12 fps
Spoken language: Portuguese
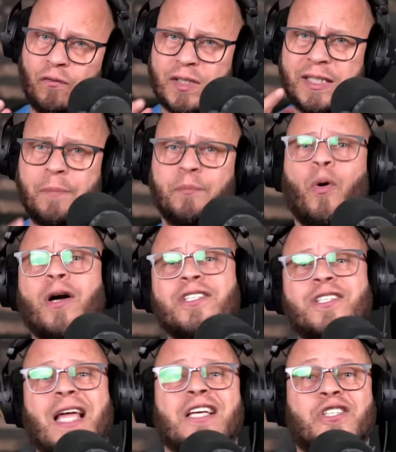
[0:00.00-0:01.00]
Você pode
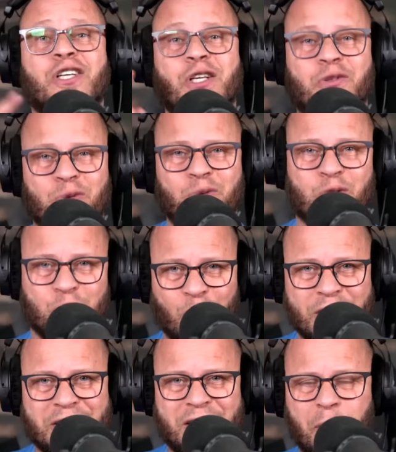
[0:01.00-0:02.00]
estar inscrito nos
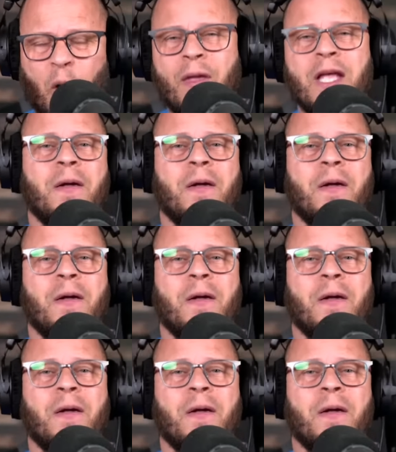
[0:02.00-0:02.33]
dois, tá bom?